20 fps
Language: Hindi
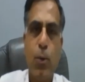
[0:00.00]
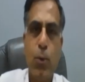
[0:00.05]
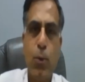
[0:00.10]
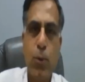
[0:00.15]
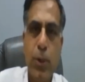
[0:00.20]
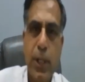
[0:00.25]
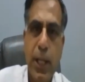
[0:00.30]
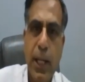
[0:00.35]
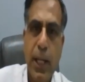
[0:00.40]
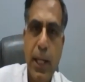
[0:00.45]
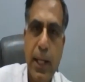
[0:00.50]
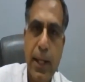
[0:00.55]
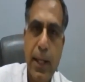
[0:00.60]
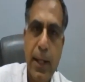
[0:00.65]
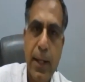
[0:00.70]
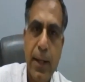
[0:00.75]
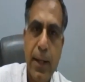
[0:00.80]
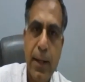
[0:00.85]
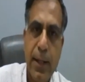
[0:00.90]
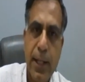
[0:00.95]
उनके लिए
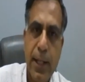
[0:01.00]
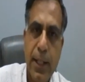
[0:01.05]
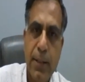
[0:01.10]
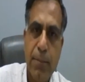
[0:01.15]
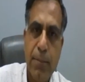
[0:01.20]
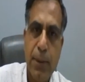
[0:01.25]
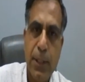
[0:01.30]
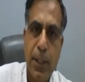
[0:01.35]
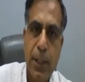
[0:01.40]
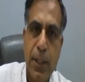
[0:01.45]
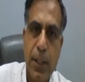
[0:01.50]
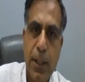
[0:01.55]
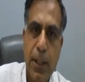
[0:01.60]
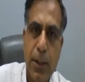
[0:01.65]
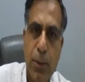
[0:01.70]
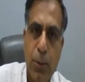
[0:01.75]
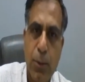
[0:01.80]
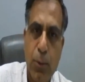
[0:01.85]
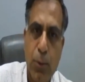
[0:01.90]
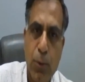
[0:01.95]
इस बजट के
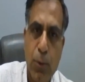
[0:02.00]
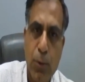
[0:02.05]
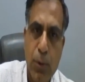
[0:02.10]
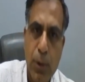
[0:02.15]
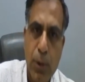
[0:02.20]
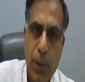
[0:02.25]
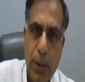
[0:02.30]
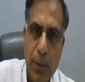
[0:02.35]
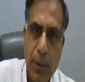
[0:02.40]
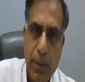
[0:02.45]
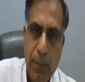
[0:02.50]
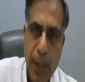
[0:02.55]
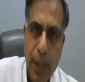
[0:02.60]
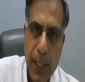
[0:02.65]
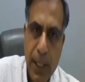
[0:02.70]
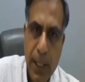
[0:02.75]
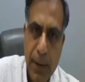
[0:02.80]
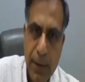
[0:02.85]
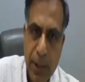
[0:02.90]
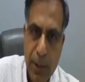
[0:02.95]
थ्रू
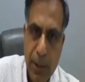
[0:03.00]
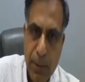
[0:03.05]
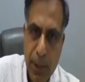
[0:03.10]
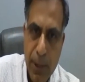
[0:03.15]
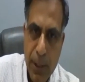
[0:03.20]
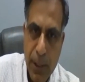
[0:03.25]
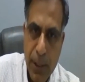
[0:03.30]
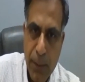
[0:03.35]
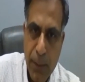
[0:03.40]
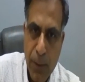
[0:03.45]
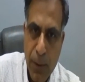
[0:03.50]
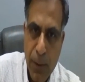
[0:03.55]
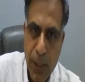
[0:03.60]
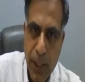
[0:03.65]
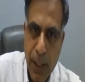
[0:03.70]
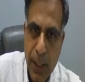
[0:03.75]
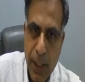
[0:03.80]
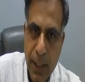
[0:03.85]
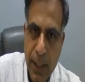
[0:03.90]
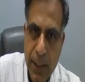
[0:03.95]
माननीय वित्त मंत्री
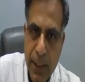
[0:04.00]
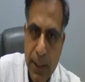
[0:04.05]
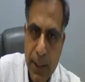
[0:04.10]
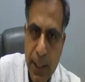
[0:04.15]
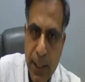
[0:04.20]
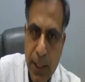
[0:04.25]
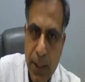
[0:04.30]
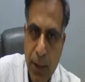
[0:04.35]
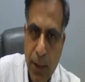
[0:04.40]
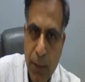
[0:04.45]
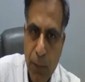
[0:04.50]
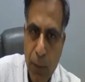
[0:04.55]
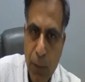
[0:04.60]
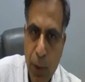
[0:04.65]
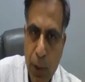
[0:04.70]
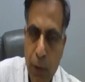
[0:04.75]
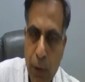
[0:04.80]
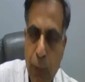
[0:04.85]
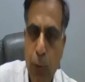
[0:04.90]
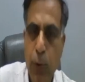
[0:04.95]
महोदया ने सेक्शन
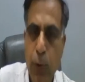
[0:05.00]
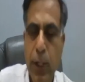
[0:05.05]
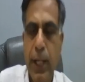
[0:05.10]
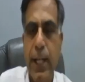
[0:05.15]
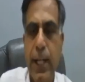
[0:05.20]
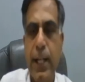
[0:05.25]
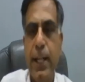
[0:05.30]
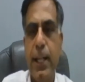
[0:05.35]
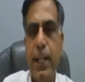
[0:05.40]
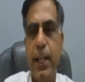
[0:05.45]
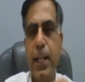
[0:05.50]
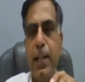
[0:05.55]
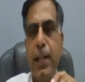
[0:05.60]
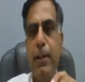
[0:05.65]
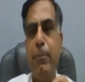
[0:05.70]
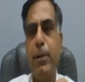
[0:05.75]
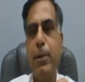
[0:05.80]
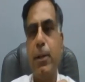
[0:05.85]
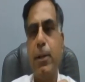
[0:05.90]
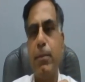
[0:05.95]
44 एडी की
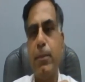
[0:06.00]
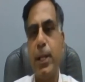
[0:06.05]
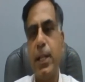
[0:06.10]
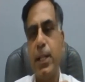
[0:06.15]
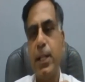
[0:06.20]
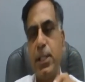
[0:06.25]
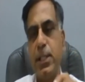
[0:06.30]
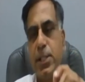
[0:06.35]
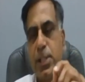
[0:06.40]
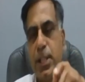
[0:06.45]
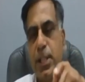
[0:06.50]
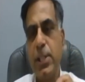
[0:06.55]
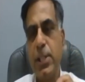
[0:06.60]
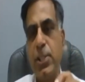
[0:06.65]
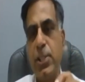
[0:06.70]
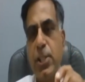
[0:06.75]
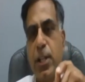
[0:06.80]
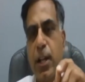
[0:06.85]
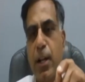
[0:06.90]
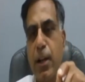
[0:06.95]
लिमिट में
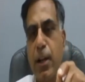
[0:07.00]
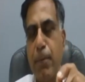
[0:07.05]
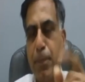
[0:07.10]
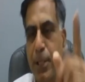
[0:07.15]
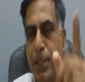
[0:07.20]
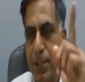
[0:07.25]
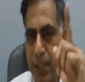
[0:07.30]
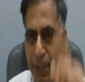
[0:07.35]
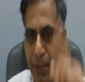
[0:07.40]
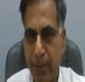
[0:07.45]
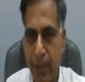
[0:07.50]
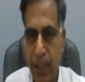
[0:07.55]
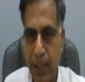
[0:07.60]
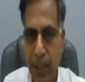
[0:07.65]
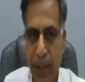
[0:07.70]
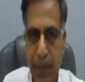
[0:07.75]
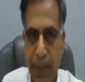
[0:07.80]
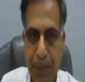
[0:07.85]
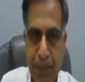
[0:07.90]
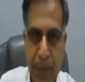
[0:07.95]
चेंज करना प्रस्तावित
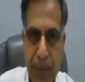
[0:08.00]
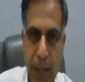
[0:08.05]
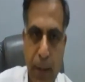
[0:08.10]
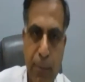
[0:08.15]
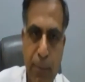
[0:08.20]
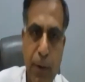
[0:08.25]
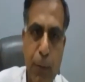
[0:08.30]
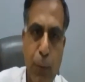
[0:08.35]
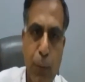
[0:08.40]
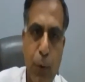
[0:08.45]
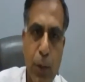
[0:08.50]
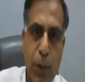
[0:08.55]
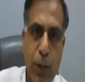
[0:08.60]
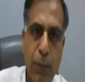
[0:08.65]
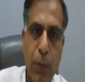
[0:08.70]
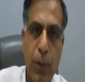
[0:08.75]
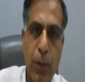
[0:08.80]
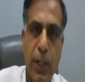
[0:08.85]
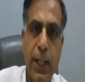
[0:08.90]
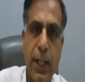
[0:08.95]
किया अब ये
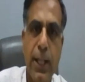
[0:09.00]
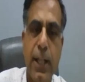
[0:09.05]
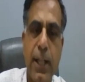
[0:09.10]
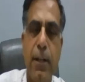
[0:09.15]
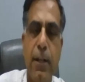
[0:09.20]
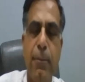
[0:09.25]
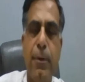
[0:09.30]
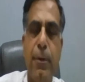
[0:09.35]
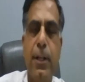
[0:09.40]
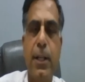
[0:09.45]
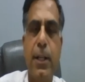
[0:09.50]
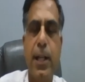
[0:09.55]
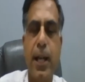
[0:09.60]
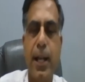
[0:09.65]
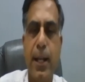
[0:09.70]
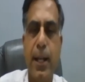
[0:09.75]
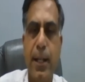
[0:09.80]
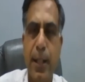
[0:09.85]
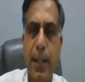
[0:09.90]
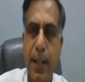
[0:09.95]
44 एडी की लिमिट क्या
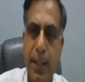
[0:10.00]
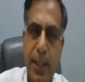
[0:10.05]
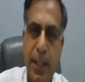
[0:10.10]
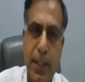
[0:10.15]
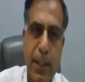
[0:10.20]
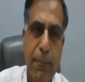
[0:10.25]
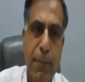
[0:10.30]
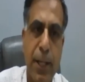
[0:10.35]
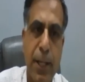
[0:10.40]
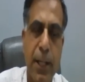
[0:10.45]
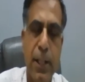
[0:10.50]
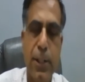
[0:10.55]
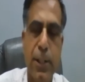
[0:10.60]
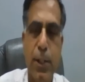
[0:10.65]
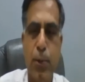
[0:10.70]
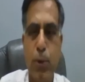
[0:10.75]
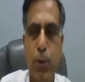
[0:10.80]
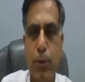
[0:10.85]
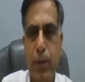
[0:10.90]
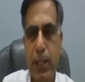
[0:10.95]
है कि यदि मान
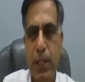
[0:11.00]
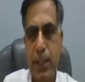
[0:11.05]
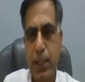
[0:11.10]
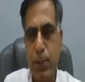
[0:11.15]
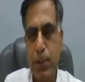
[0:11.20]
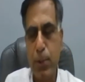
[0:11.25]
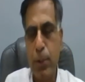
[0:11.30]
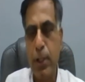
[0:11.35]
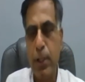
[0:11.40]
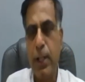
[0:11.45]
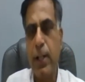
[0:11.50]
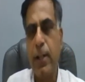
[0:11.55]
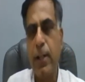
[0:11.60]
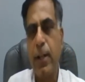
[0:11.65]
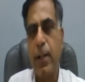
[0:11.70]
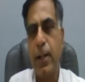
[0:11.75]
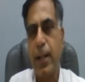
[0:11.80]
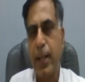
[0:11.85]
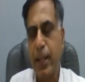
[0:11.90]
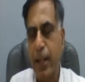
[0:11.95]
लीजिए कोई व्यक्ति जो
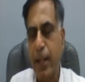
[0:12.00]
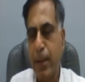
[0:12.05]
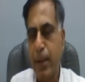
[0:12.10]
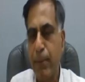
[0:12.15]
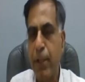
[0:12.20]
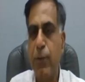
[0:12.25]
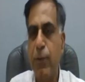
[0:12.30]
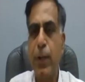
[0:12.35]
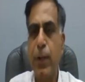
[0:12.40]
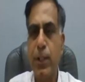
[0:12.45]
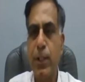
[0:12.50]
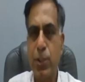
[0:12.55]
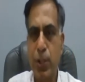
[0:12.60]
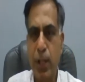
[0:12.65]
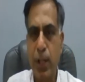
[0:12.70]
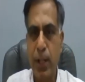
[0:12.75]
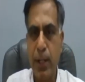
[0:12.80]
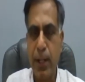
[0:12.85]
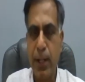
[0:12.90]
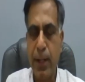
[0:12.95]
ट्रेडर है या
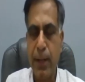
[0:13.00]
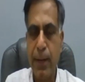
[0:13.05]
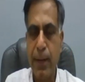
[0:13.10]
मैन्युफैक्चरर है